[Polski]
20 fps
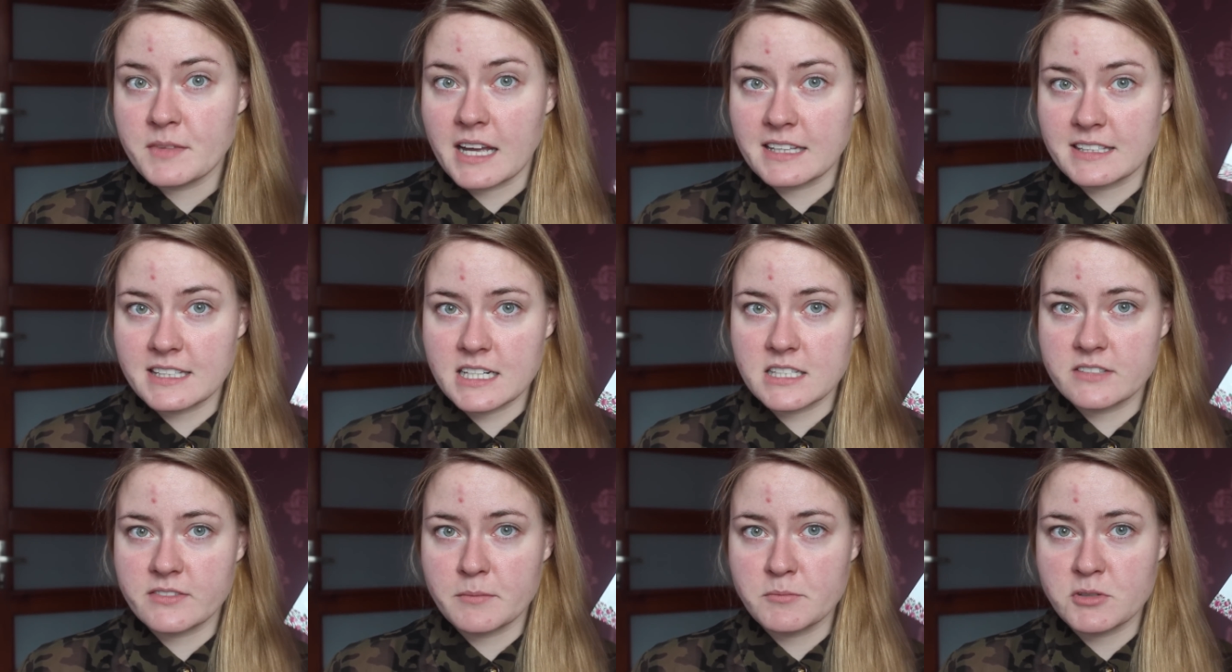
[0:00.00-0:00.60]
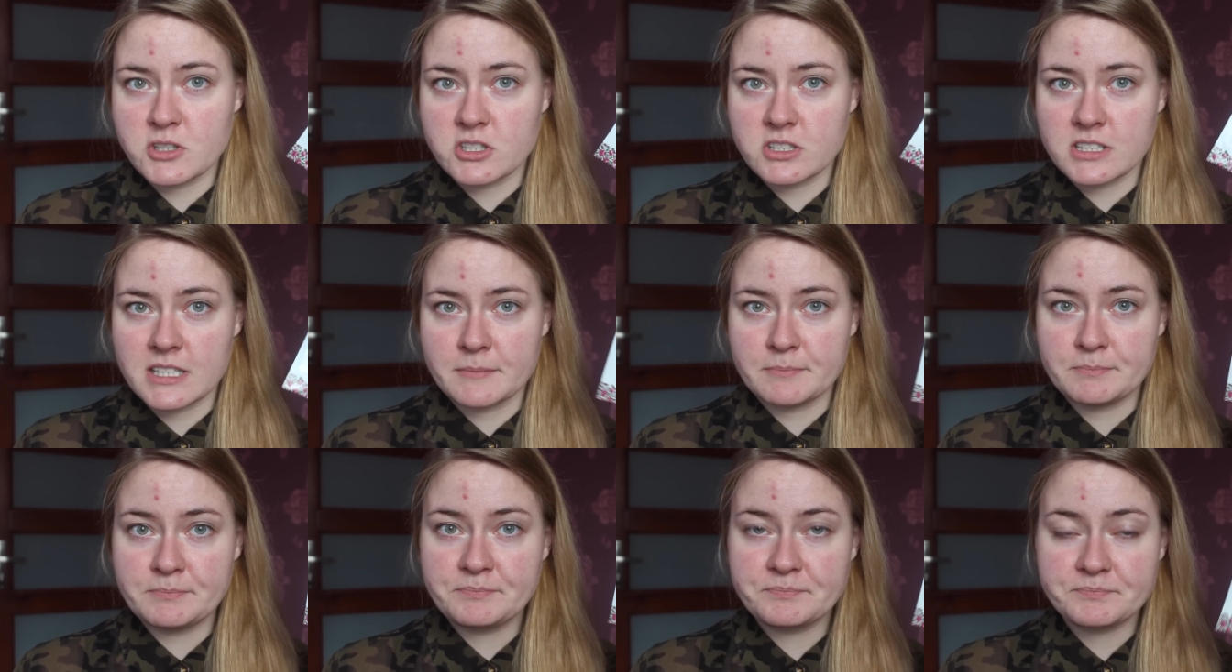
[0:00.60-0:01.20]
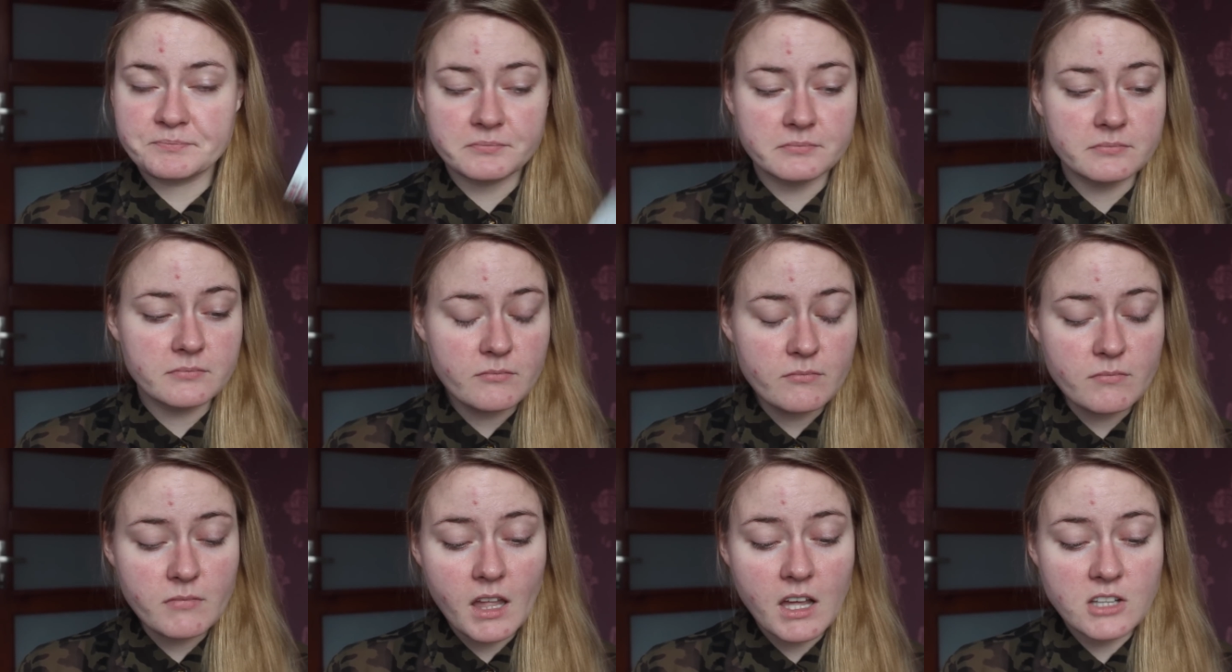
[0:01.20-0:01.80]
A teraz Wam przeczytam
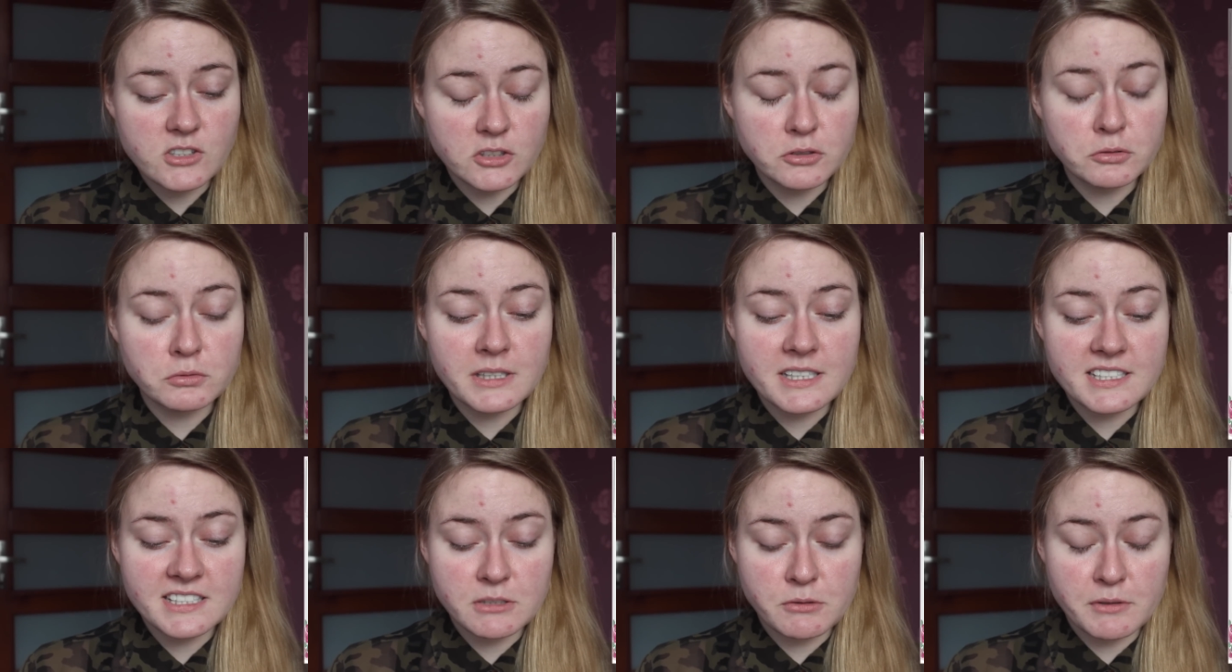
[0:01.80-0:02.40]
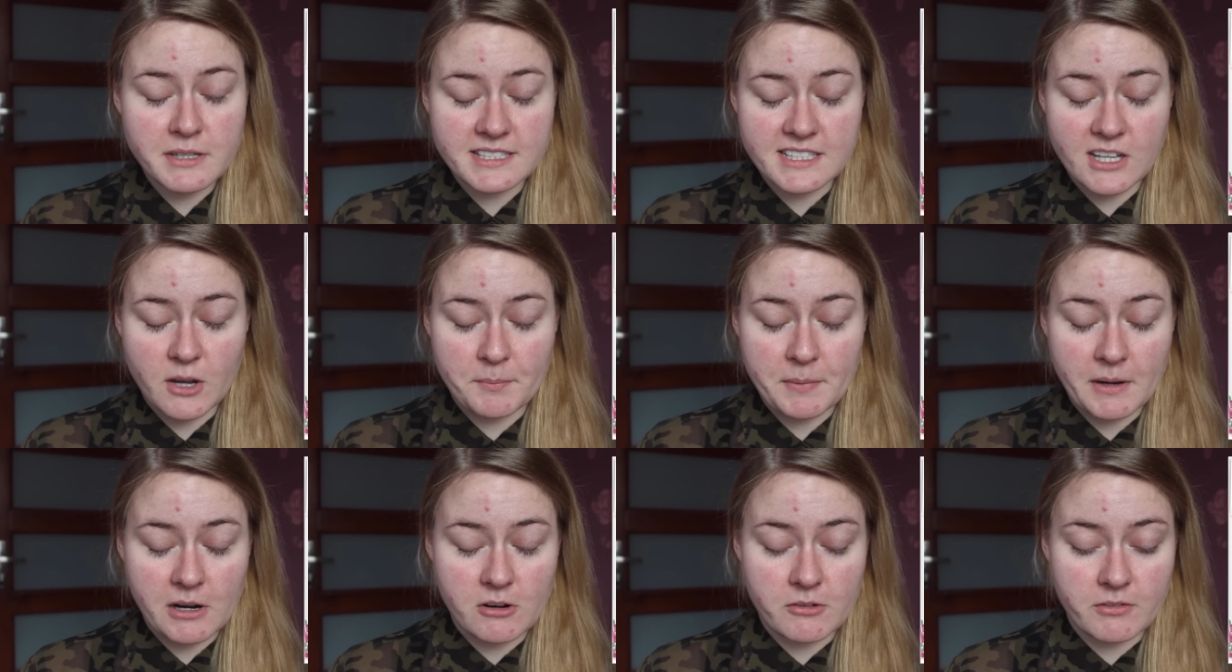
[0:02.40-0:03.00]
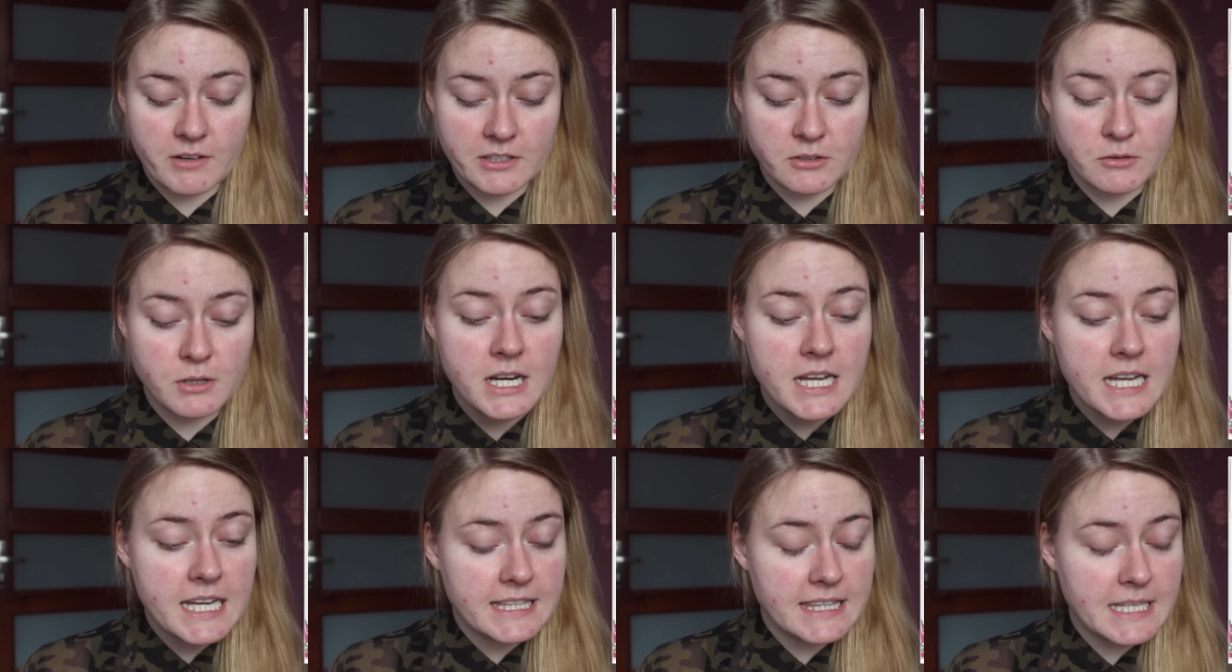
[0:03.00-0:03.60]
co tutaj z tyłu jest na
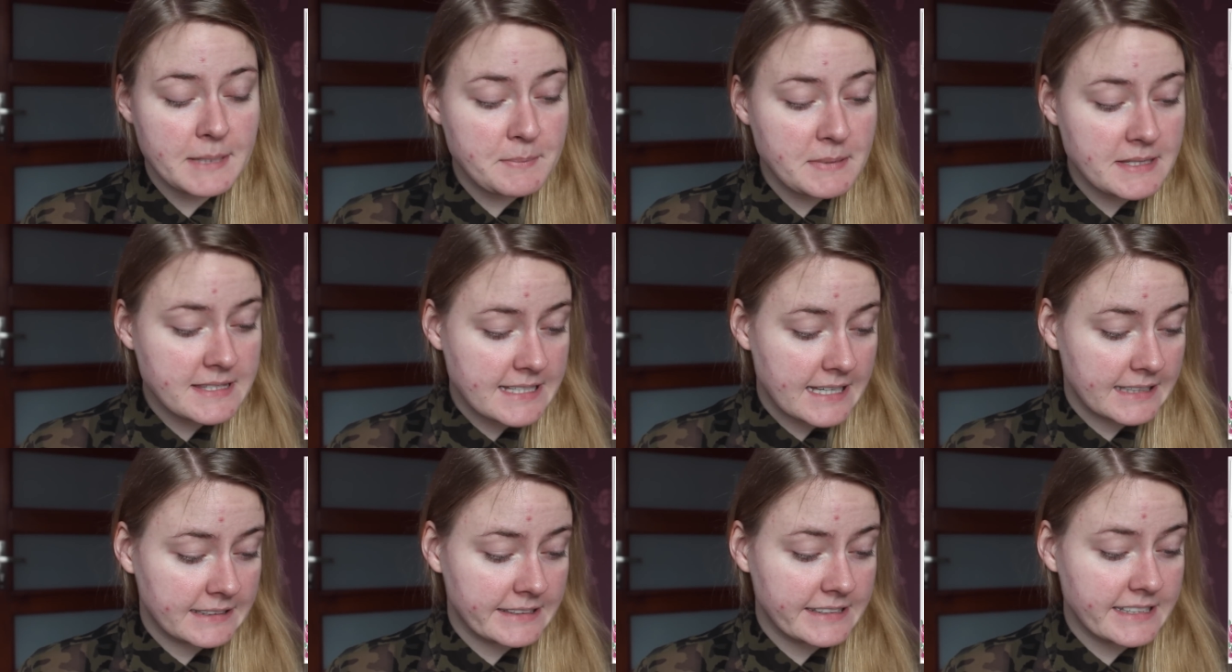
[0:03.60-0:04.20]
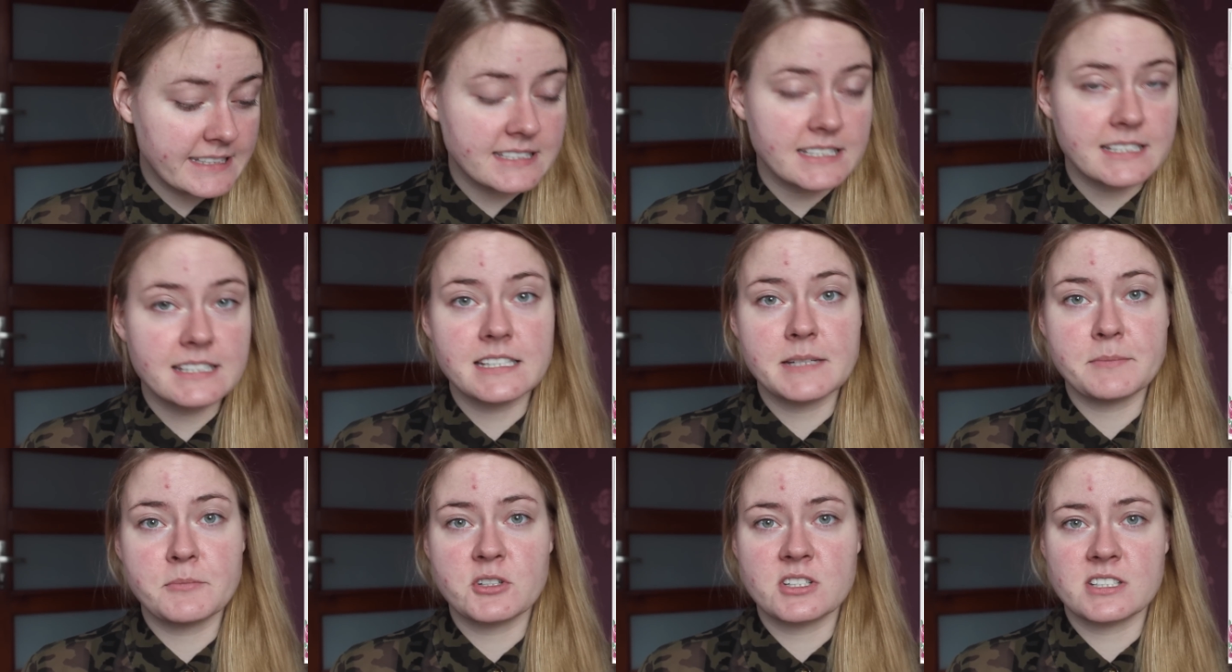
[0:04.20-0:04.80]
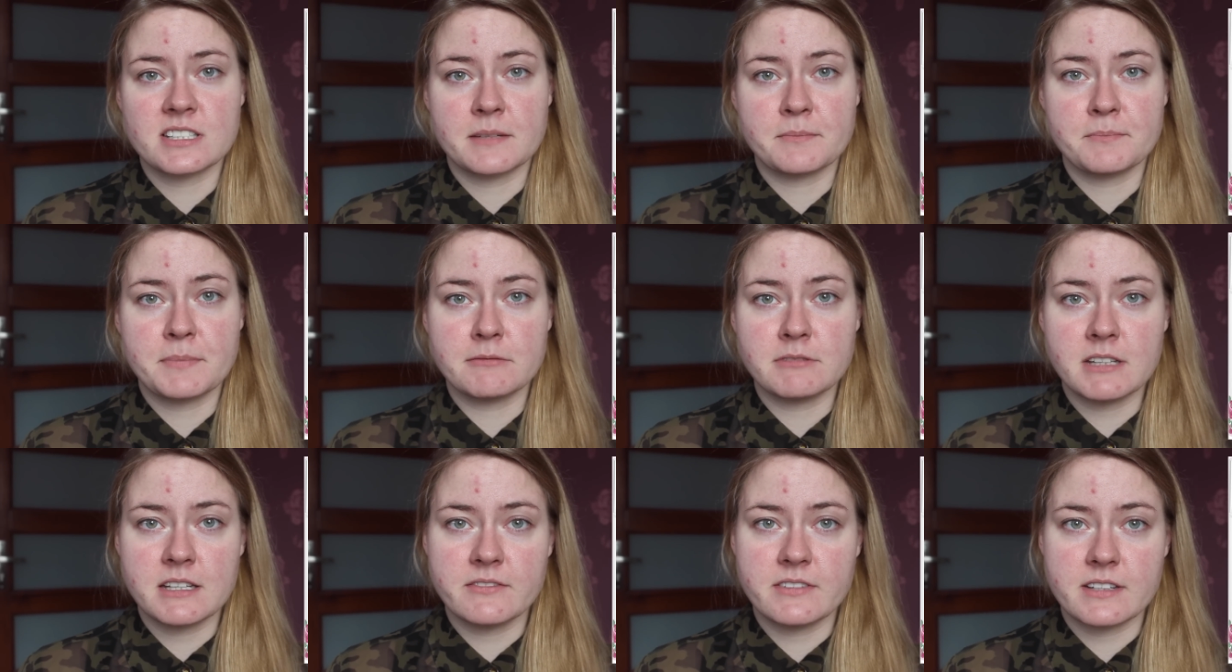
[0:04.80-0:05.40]
opakowaniu napisane? Niestety nie posiadam
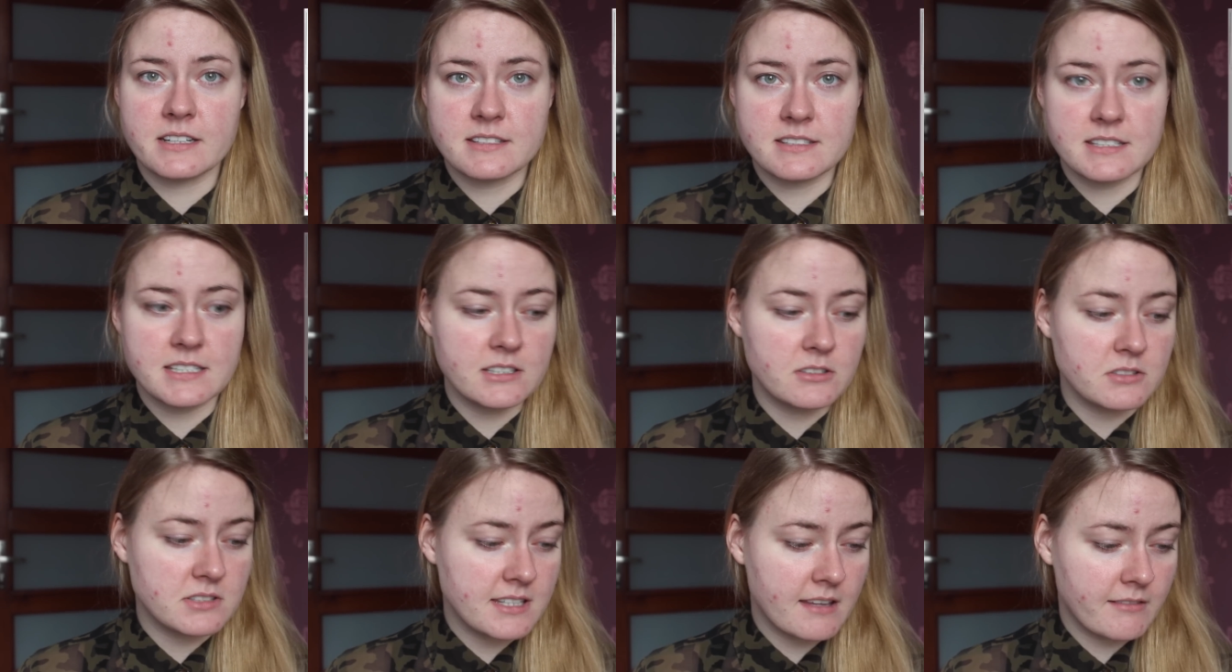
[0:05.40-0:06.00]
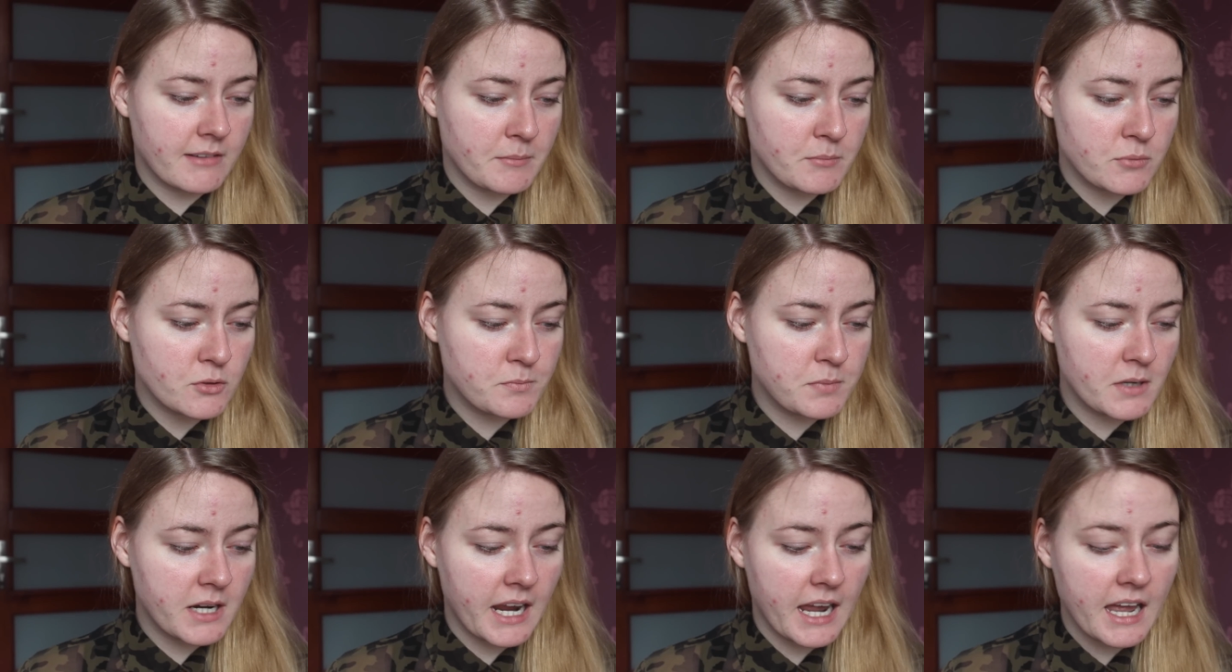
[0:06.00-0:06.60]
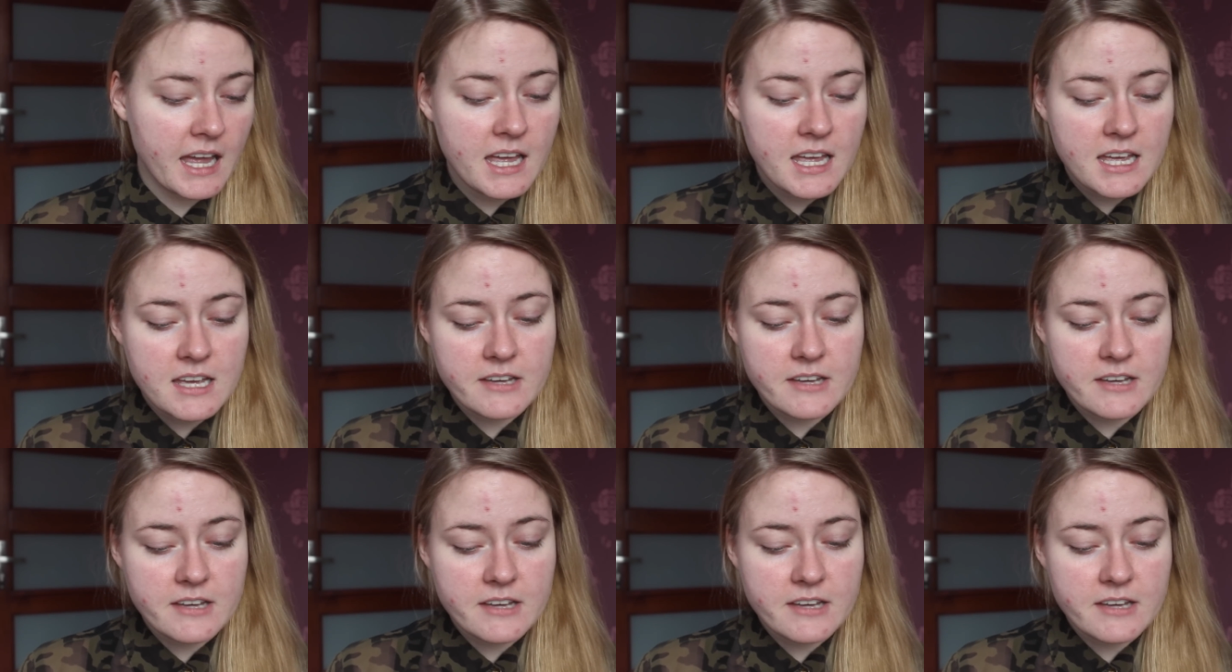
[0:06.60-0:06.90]
pewnej wersji, dostałam próbkę,